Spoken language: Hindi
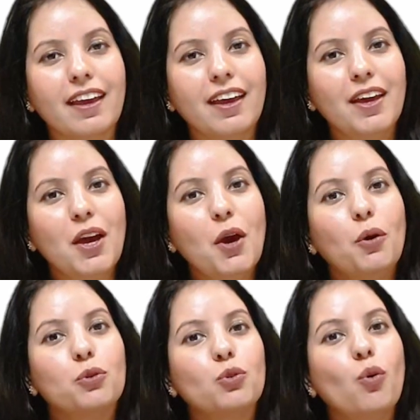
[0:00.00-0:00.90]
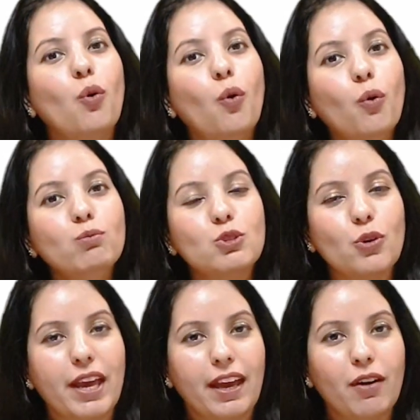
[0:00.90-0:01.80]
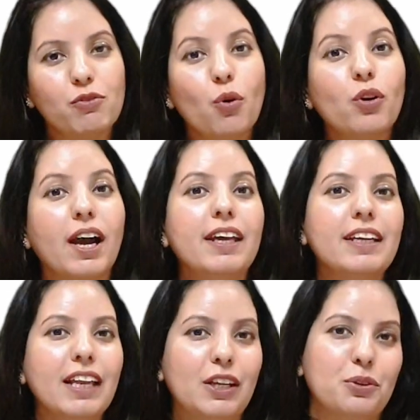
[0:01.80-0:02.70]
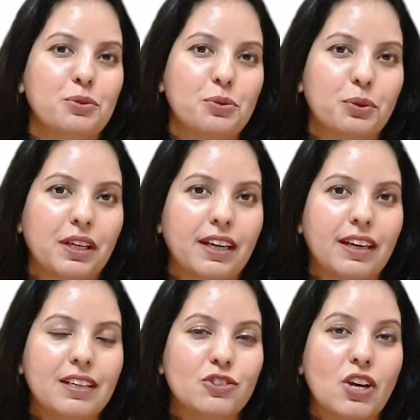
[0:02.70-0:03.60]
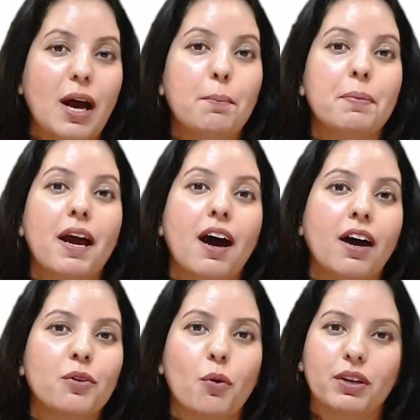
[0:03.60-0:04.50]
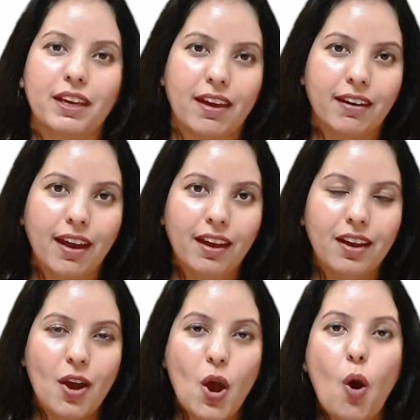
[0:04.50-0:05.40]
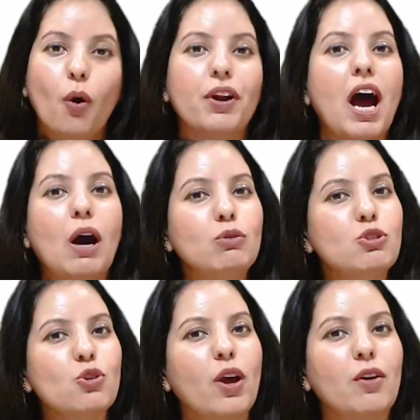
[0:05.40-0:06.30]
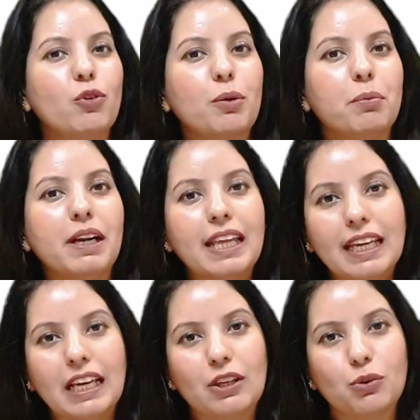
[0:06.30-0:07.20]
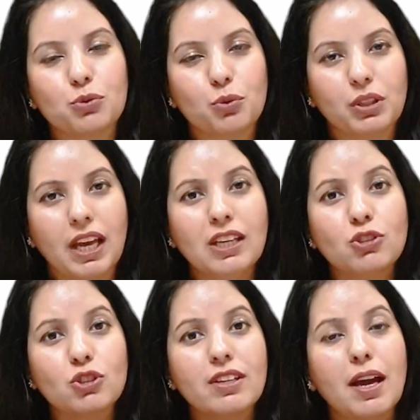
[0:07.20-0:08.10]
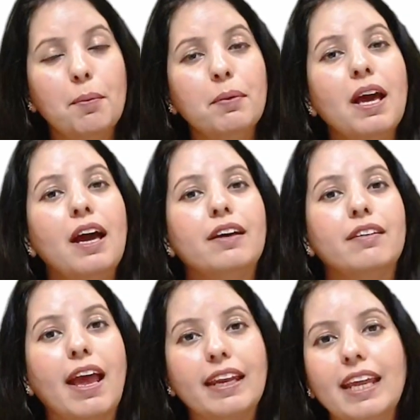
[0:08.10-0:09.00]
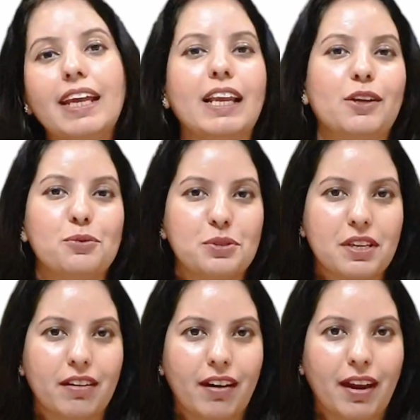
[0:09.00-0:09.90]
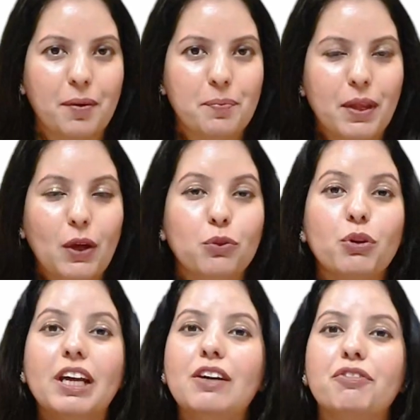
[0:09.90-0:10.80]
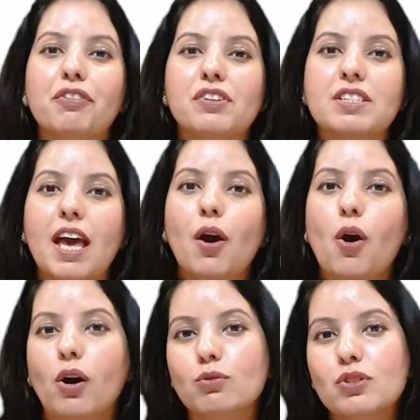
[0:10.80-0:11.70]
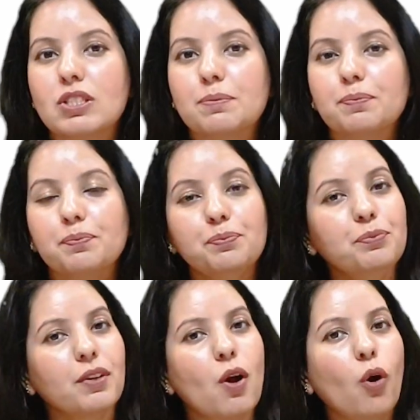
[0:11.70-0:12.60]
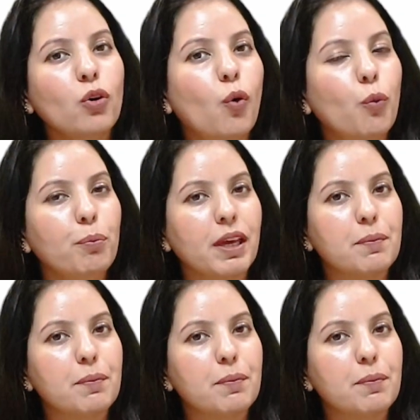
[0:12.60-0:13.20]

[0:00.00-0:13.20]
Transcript: हैं तो होम जो है वो घर के लिए यूज होता है जहाँ प्यार और केयर है और हाउस जो है वो एक बिल्डिंग के लिए यूज होता है जिसे हम रहने के लिए यूज कर रहे हैं तो ये डिफरेंस है हाउस और होम में